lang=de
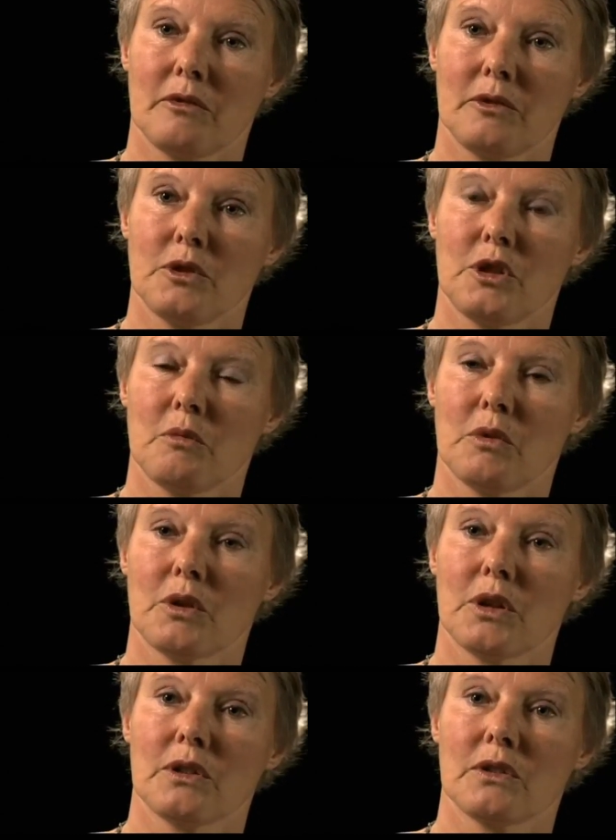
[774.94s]
Als er zu
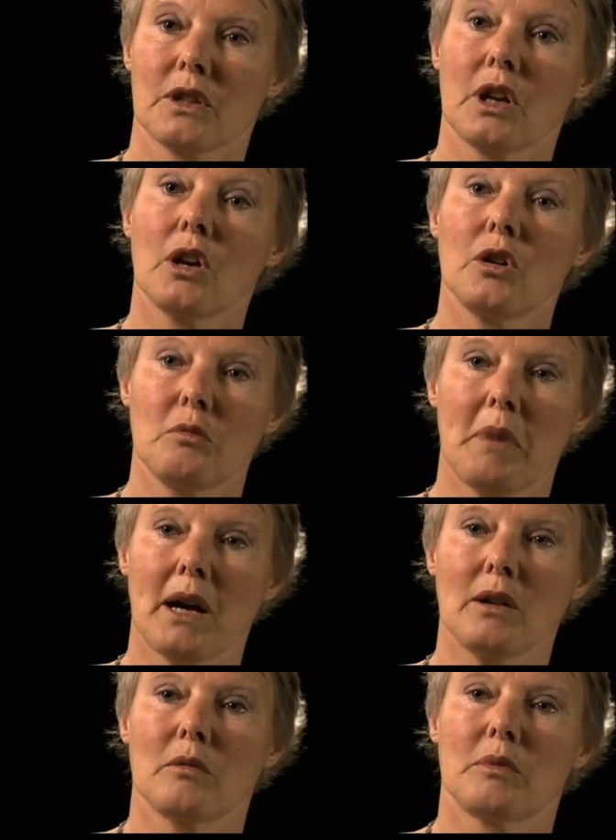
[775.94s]
Fujimoris
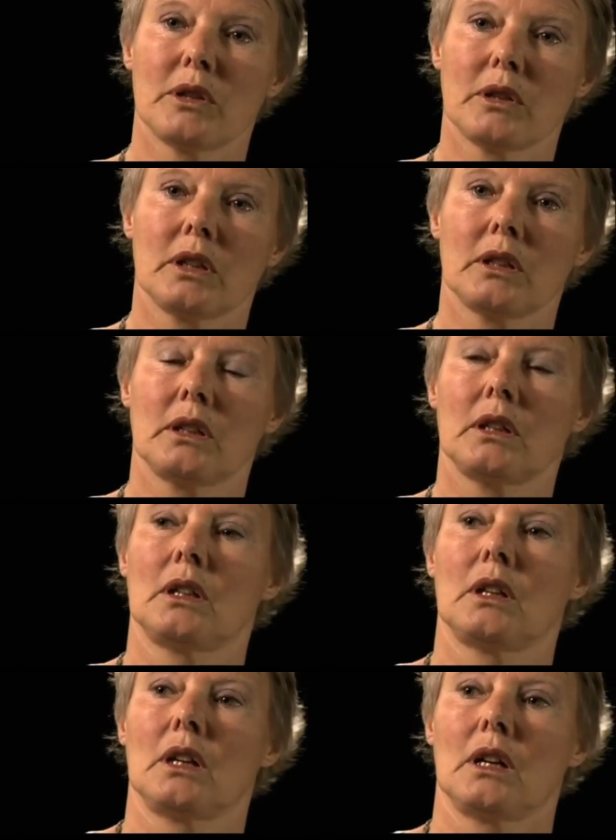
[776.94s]
Machtmanager geworden war,
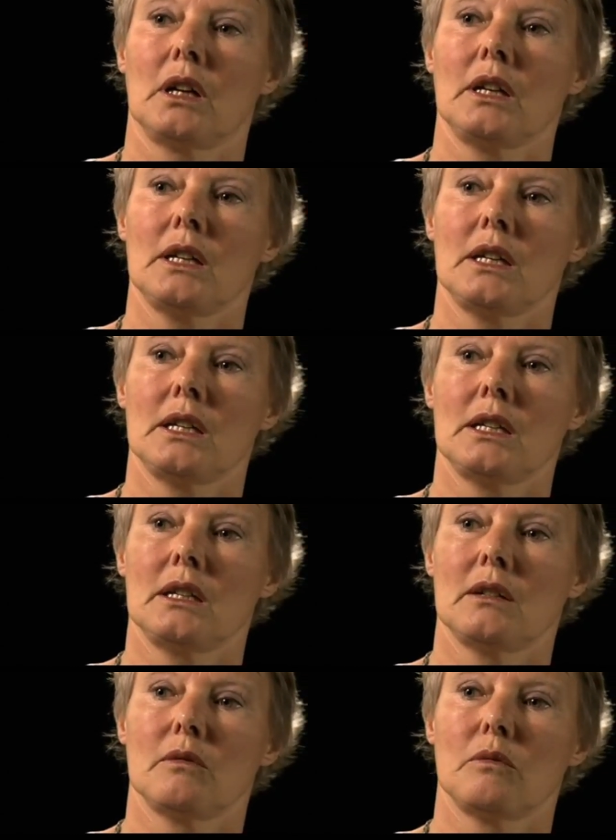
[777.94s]
war er
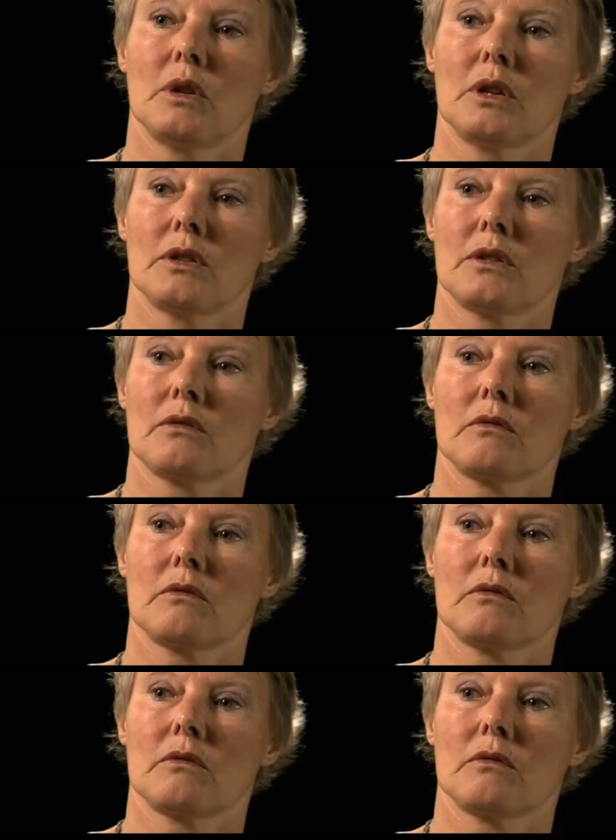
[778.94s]
tatsächlich Perus